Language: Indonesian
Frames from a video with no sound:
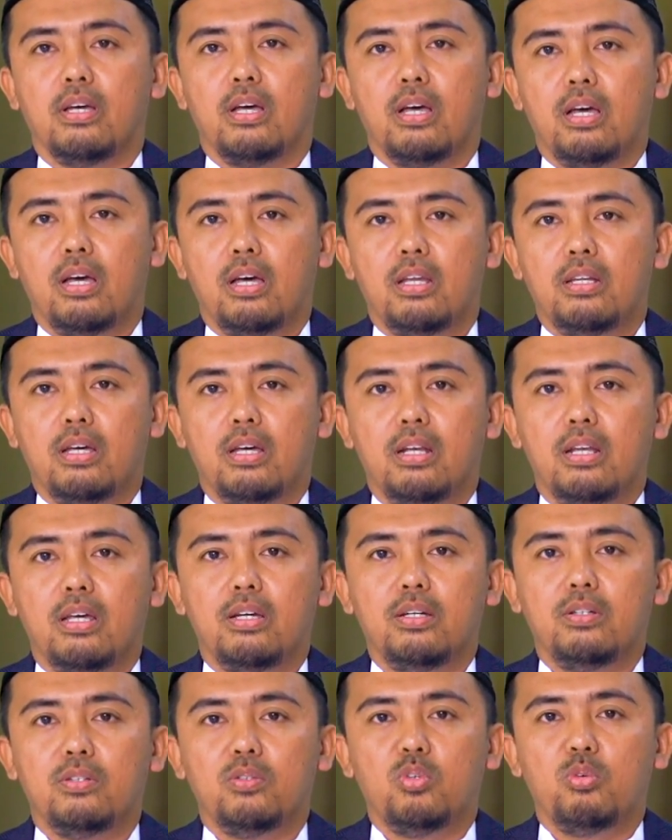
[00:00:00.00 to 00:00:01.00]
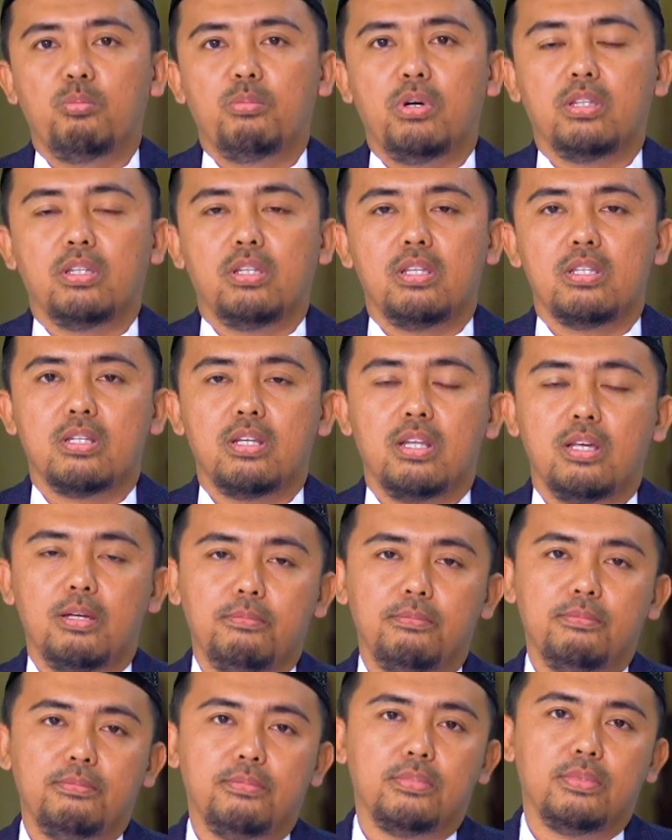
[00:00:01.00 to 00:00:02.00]
adalah umat
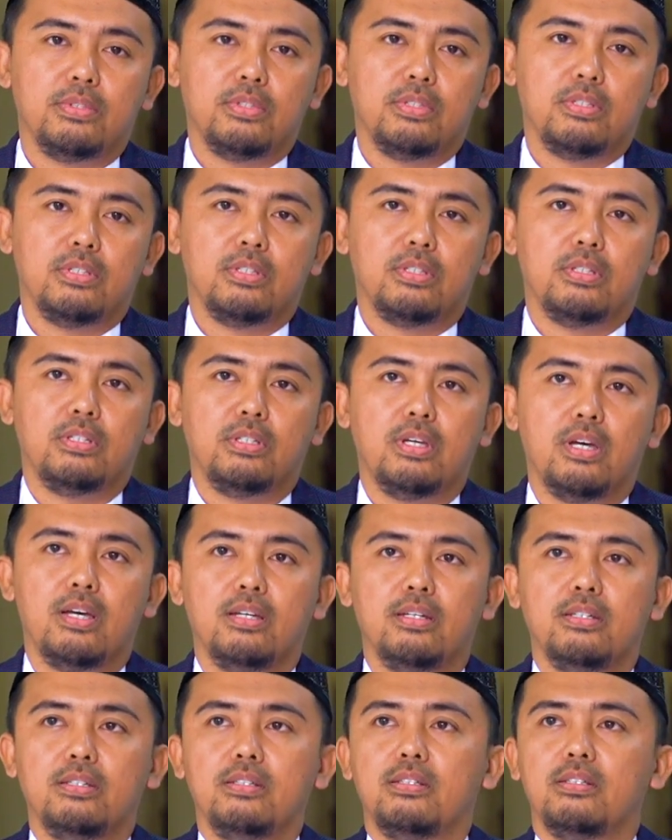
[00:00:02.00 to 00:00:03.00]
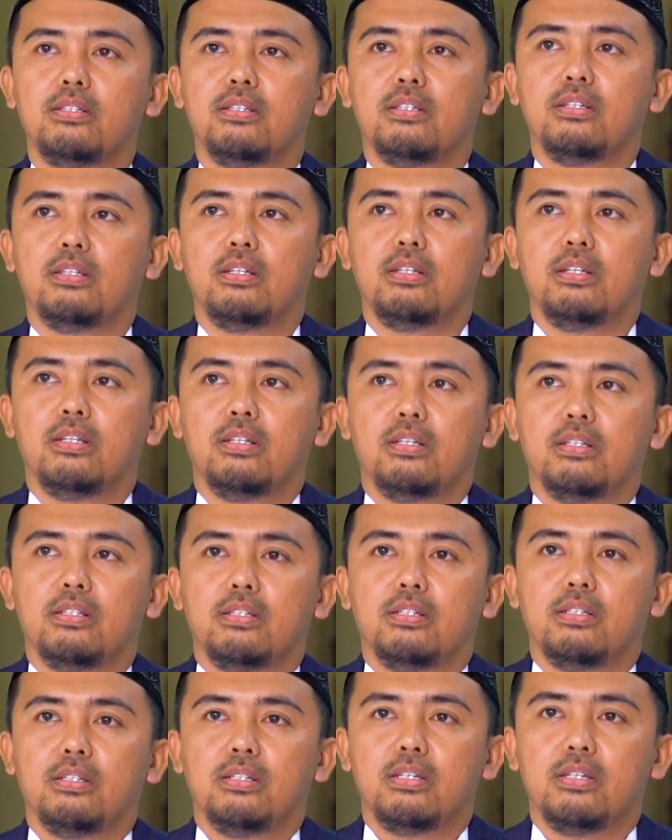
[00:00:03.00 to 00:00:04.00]
Islam yang
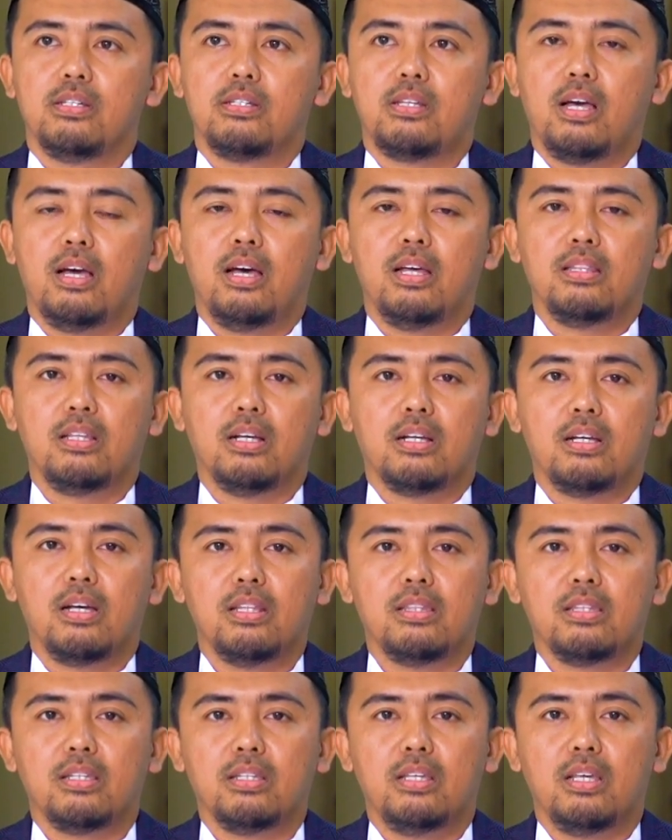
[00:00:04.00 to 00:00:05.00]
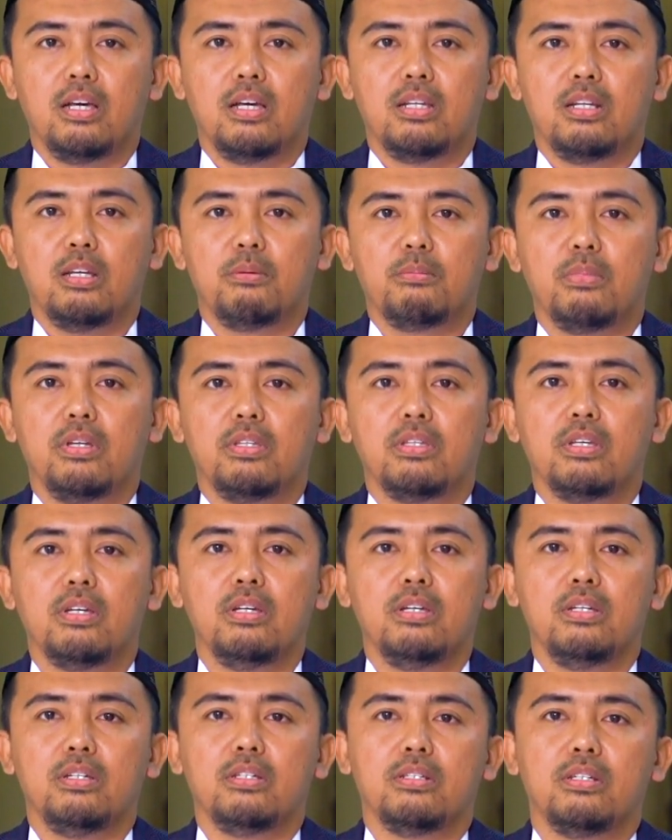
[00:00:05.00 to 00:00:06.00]
sangat dekat yang
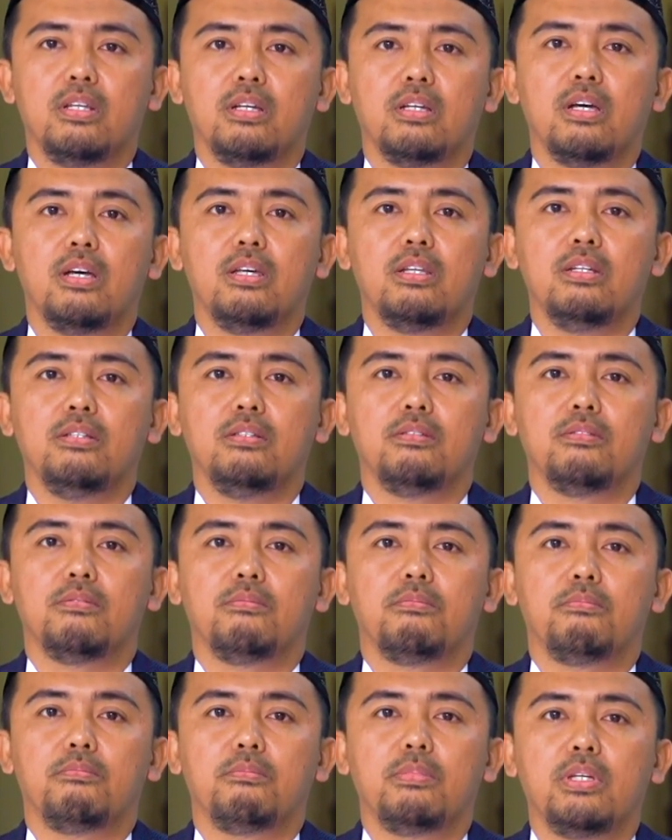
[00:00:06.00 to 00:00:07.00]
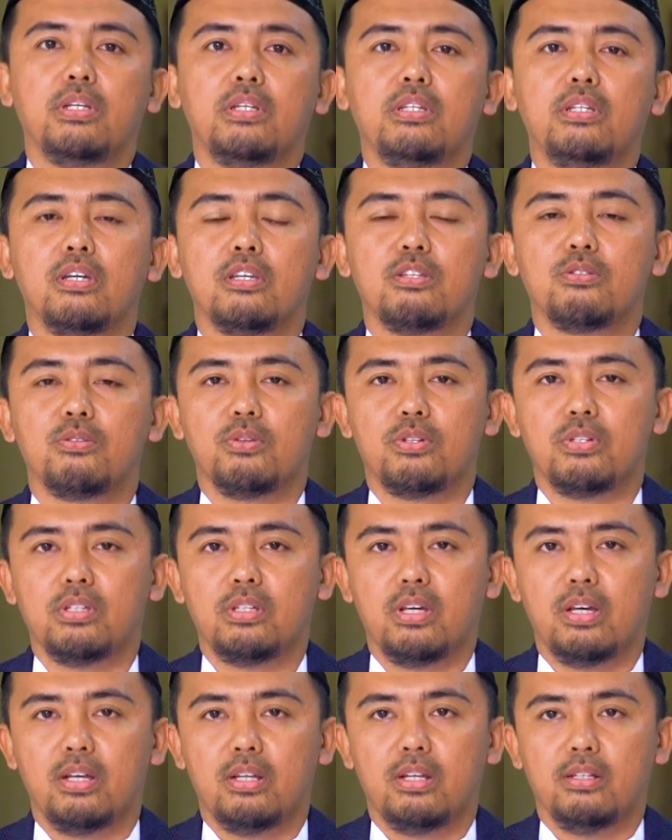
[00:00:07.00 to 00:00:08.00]
namanya dengan media
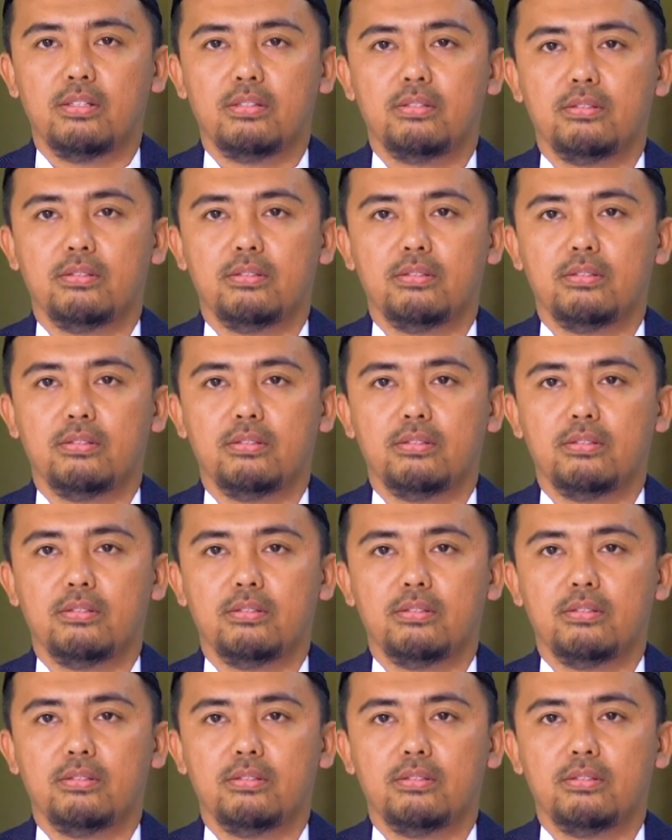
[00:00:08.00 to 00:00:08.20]
sosial.